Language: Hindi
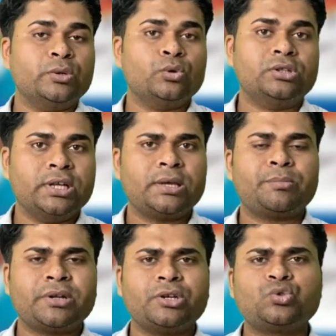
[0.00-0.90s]
दूध दही
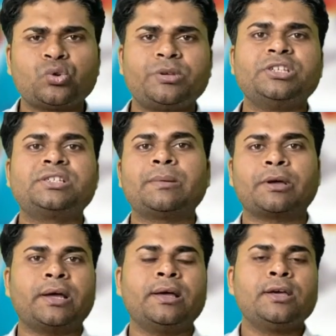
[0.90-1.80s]
पनीर जो भी इस टाइप
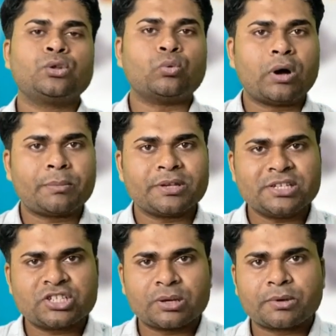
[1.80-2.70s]
का है तो वहां पे
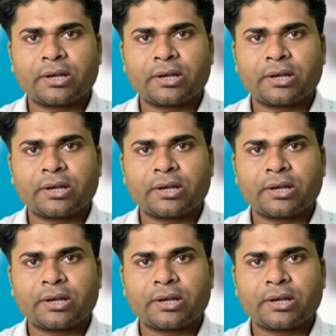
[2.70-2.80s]
इस टाइप का